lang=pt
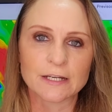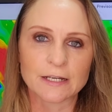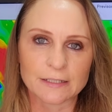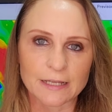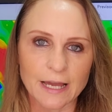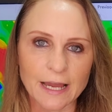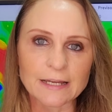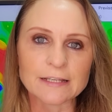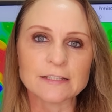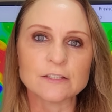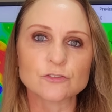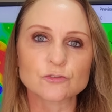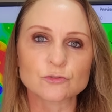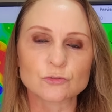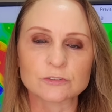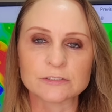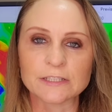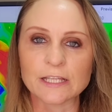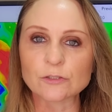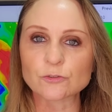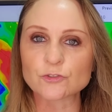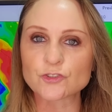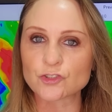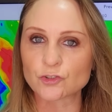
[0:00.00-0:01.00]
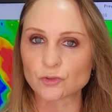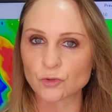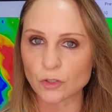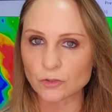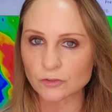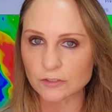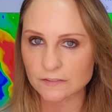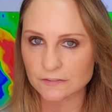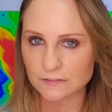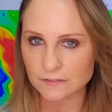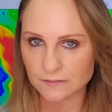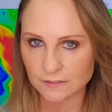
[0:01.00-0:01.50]
há risco dentro de
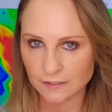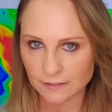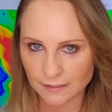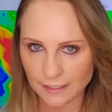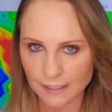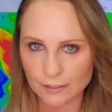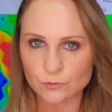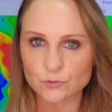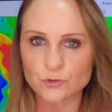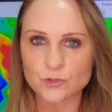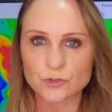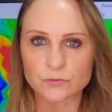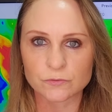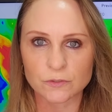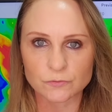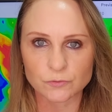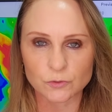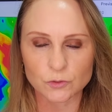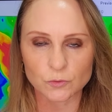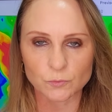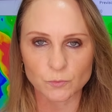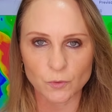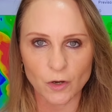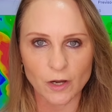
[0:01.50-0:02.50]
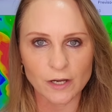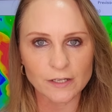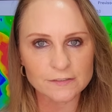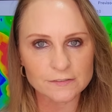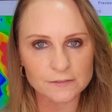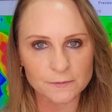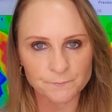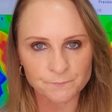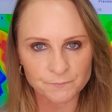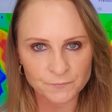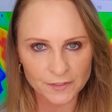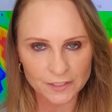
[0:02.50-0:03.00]
todo esse cenário de chuva
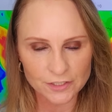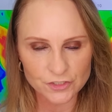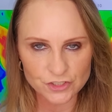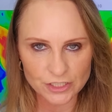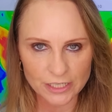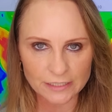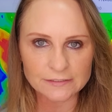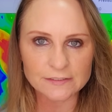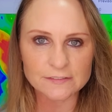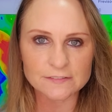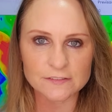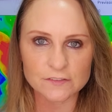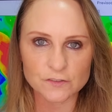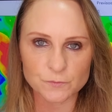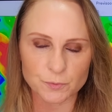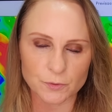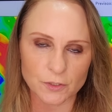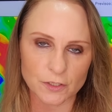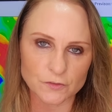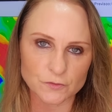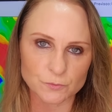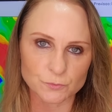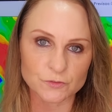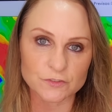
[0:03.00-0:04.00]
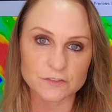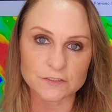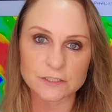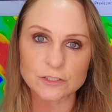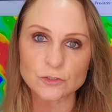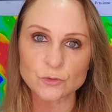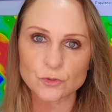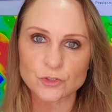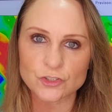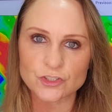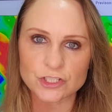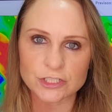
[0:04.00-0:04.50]
volumosa, já nesses próximos
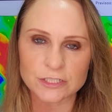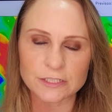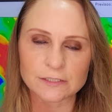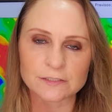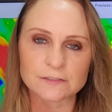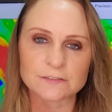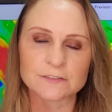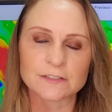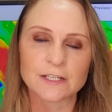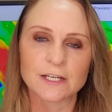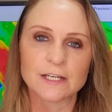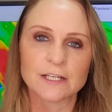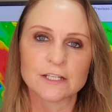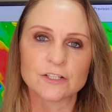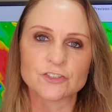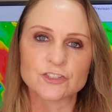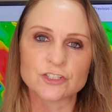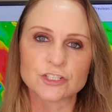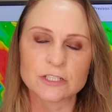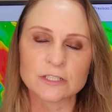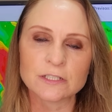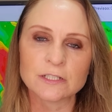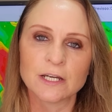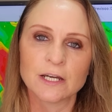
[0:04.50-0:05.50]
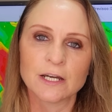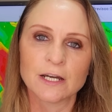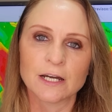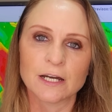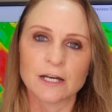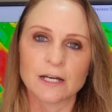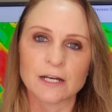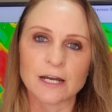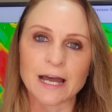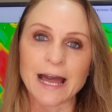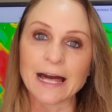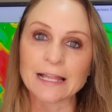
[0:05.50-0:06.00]
cinco dias, de
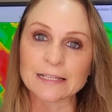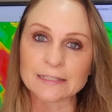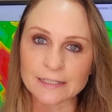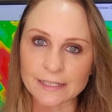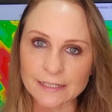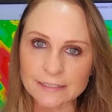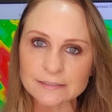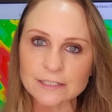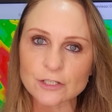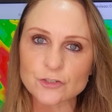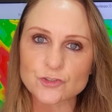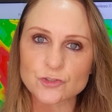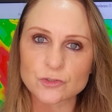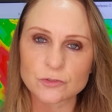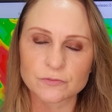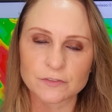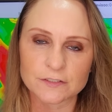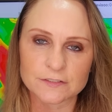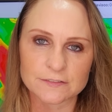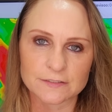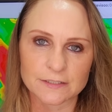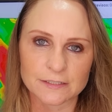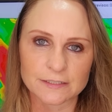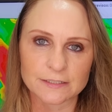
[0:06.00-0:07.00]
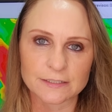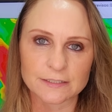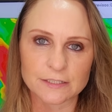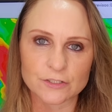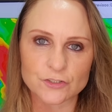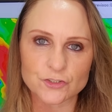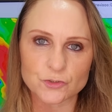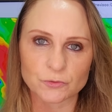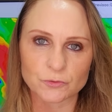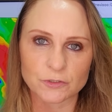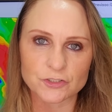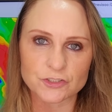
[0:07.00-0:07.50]
uh, além da chuva ser em
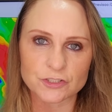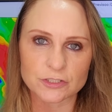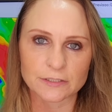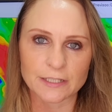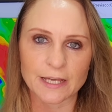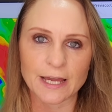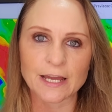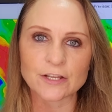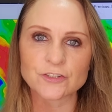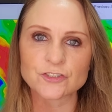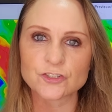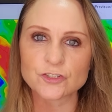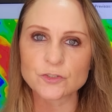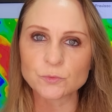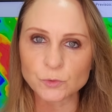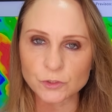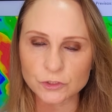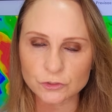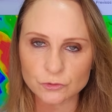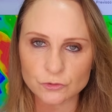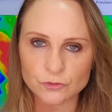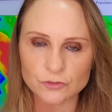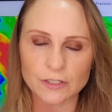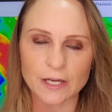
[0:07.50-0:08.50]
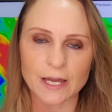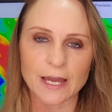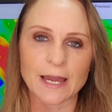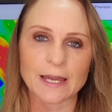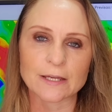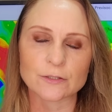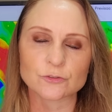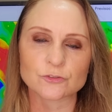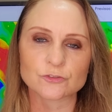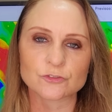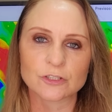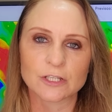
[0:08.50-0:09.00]
grande quantidade, de muitos
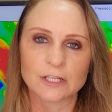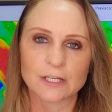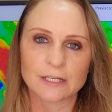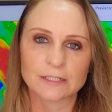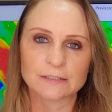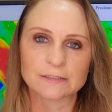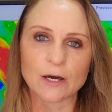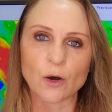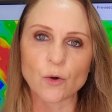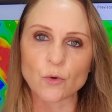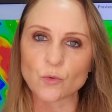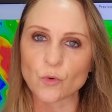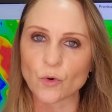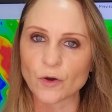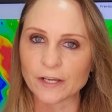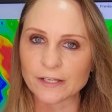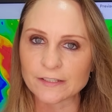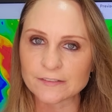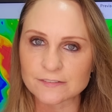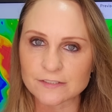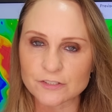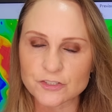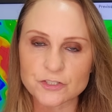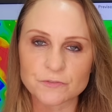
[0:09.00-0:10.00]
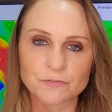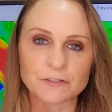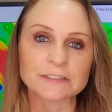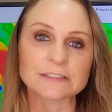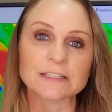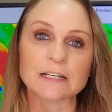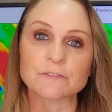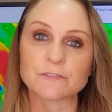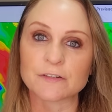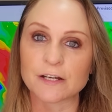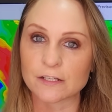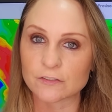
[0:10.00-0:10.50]
raios, da ocorrência de
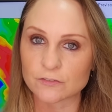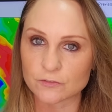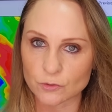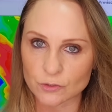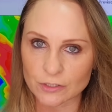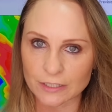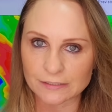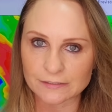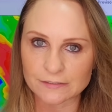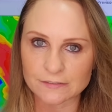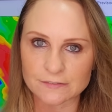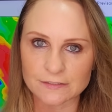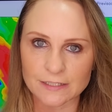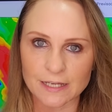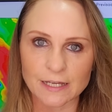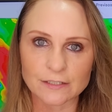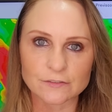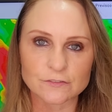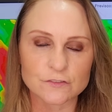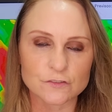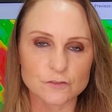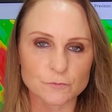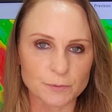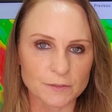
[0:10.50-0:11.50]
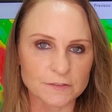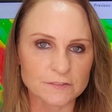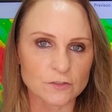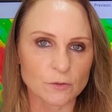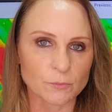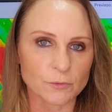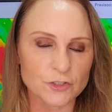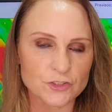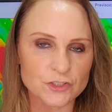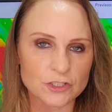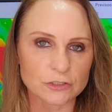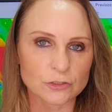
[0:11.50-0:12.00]
vendavais localizados,
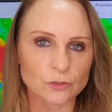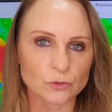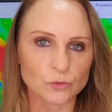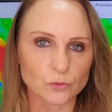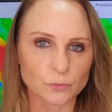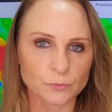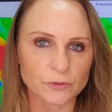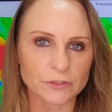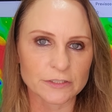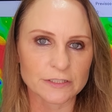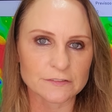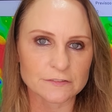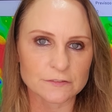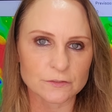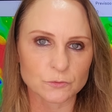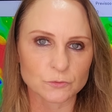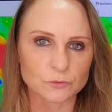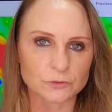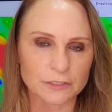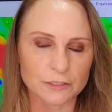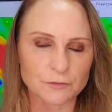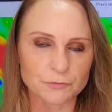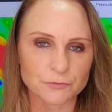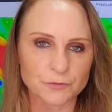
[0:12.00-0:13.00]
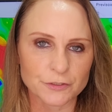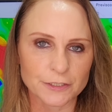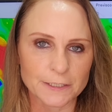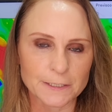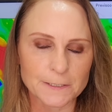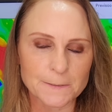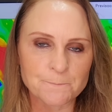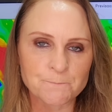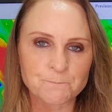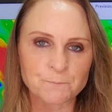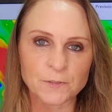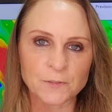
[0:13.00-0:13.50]
especialmente entre domingo e segunda-feira,